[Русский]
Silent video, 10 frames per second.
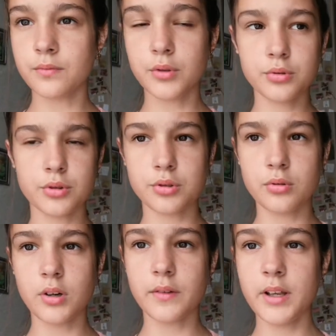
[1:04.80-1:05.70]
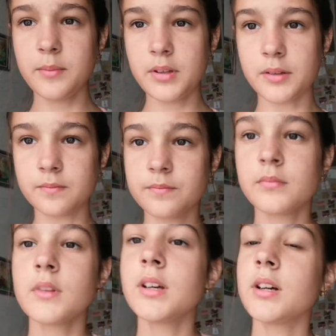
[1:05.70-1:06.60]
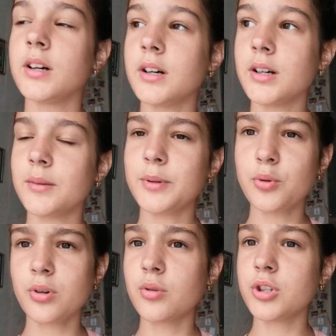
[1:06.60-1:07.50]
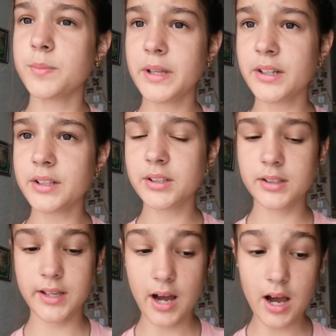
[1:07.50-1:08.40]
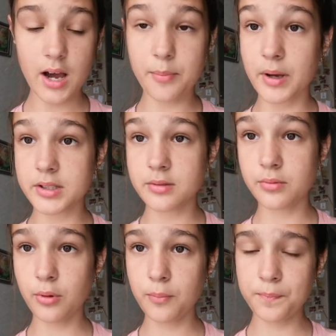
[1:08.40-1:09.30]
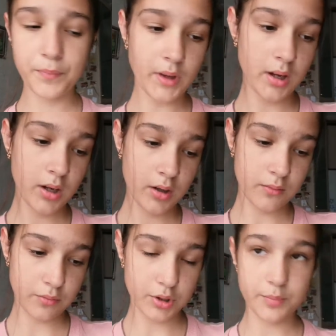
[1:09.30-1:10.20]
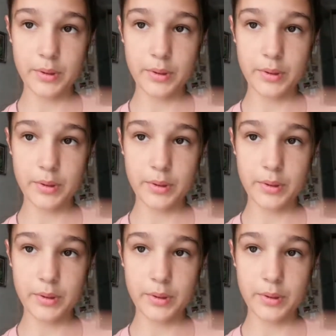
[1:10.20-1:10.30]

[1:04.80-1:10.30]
Вот уже сколько времени. А, подруга уже приехала, я опаздываю. Вот,